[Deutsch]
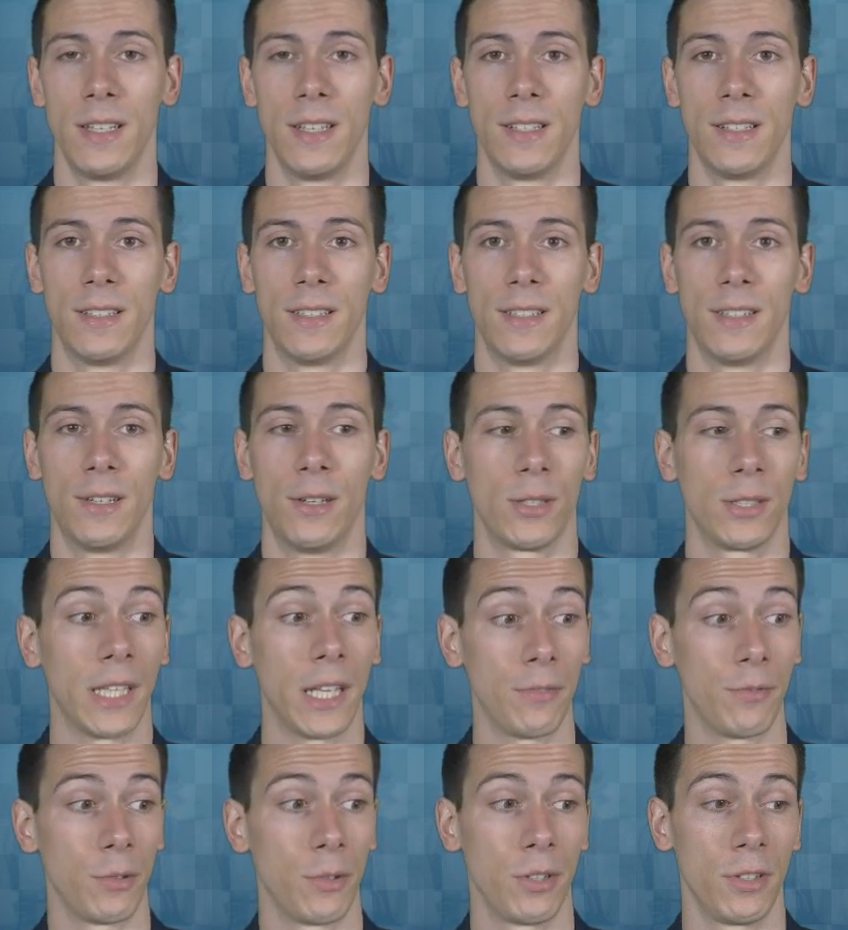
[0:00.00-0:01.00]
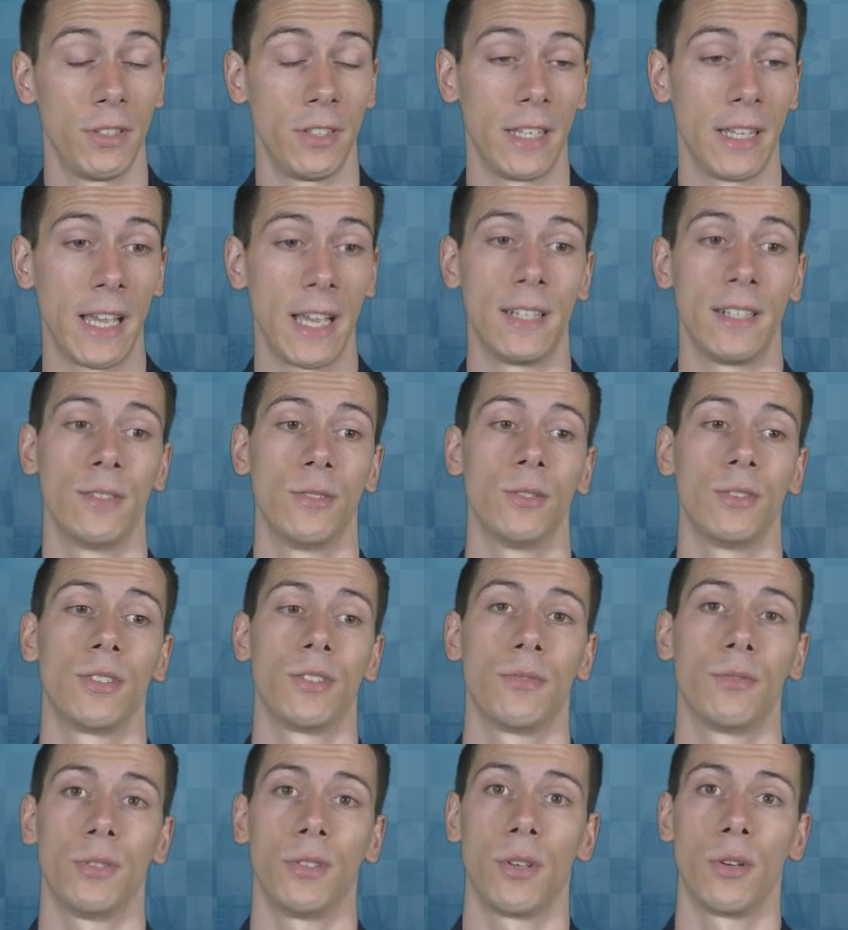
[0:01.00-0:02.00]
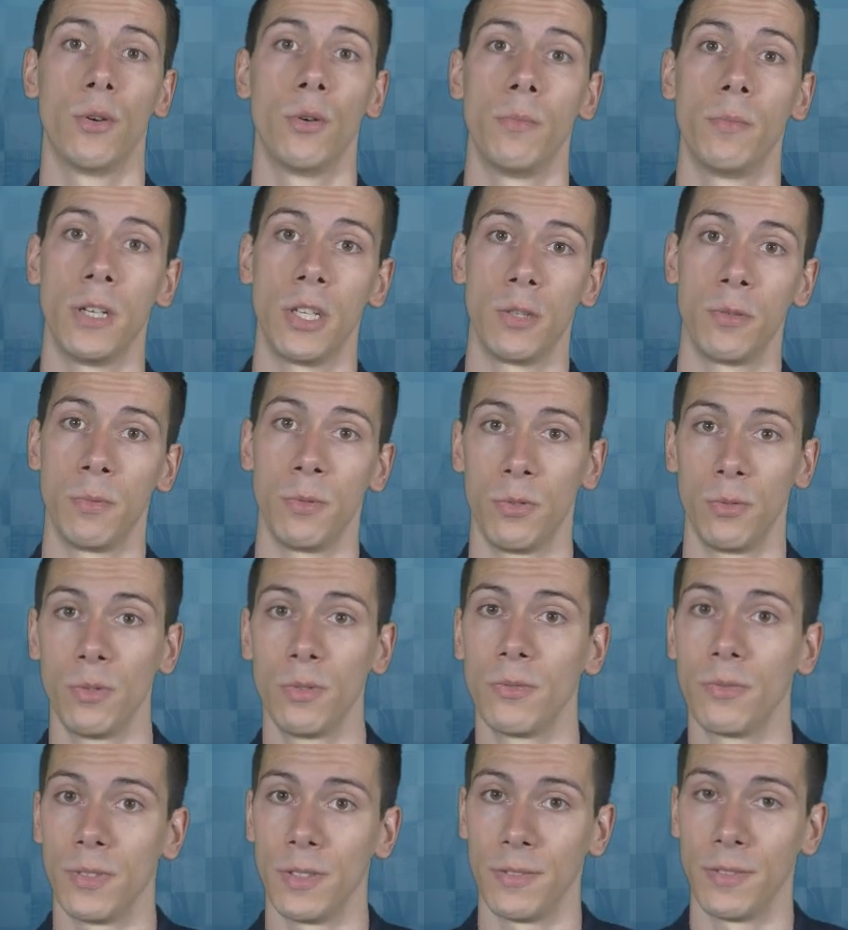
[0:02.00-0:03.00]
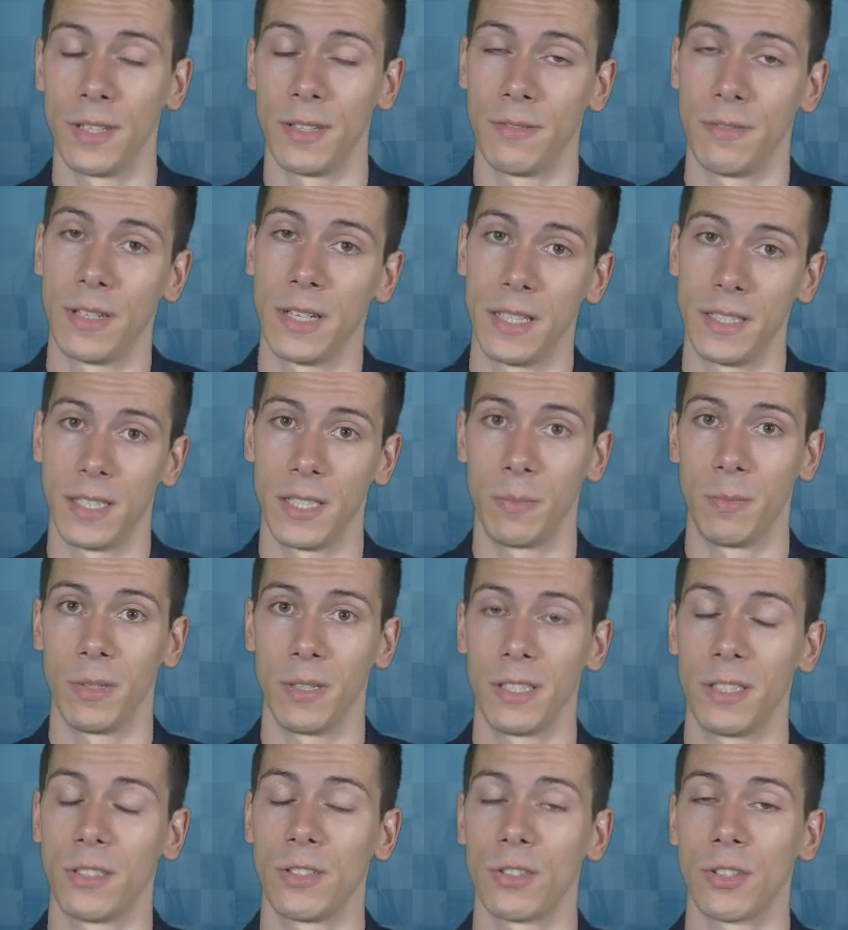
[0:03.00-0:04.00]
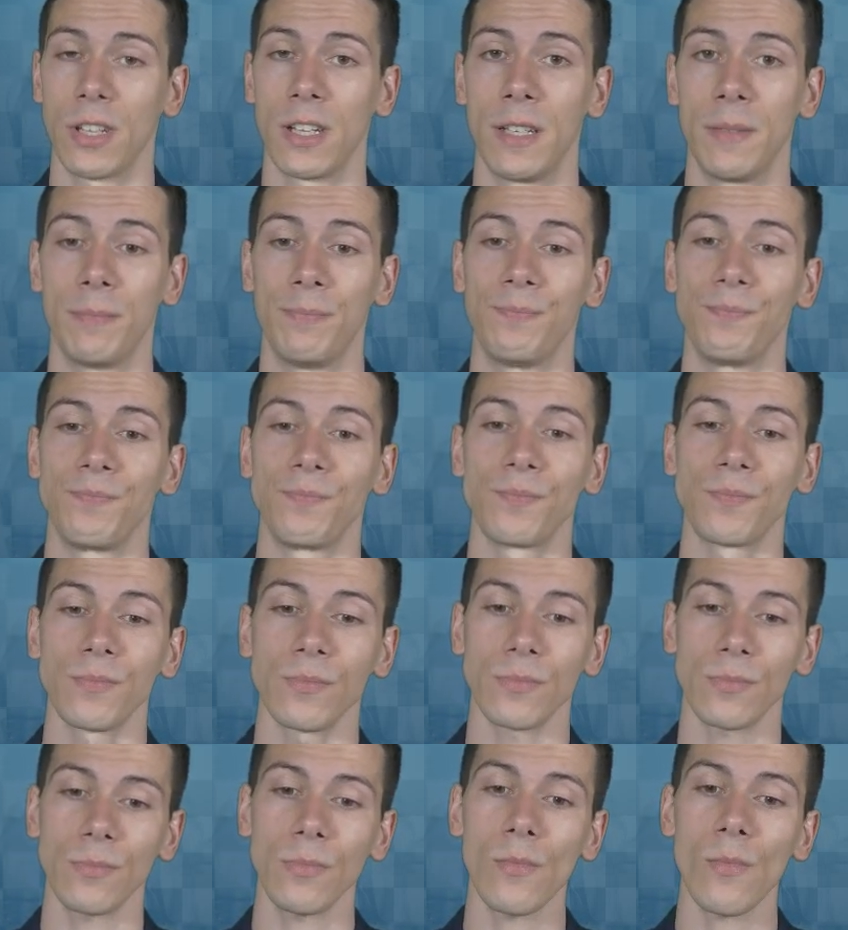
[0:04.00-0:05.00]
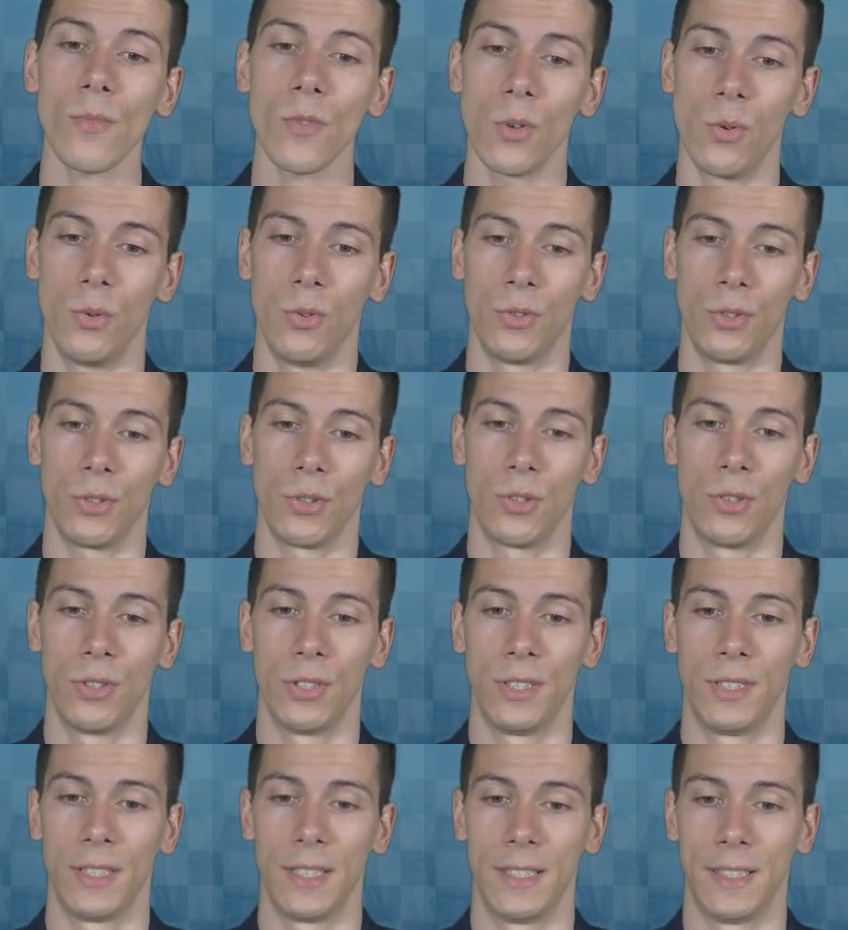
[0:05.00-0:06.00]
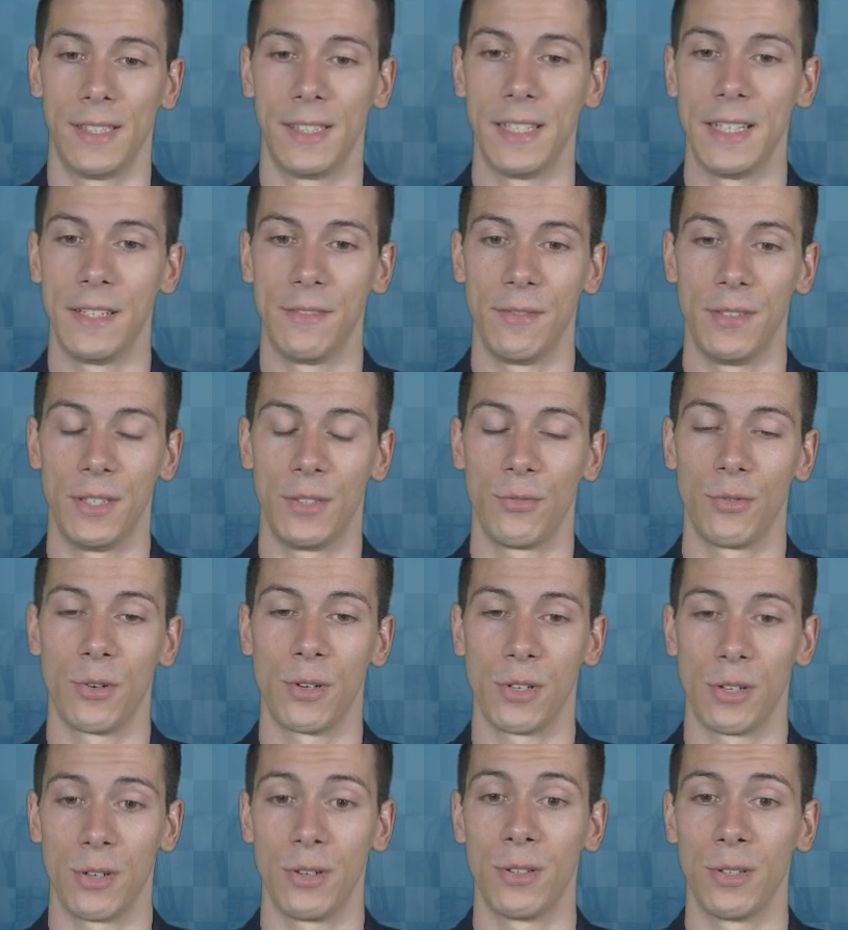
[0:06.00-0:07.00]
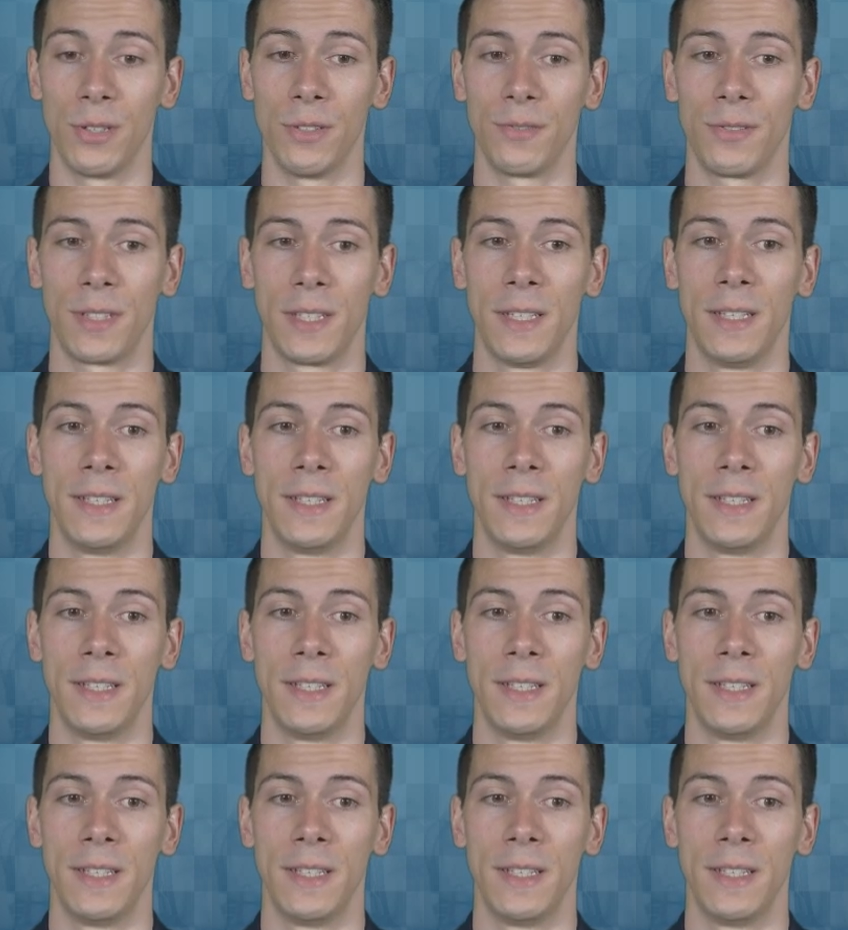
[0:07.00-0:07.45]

Äh, auch dafür könnt ihr gerne uns auf unserer Homepage besuchen. Wir werden fleißig Berichte schreiben und euch erzählen, wie es vor Ort läuft.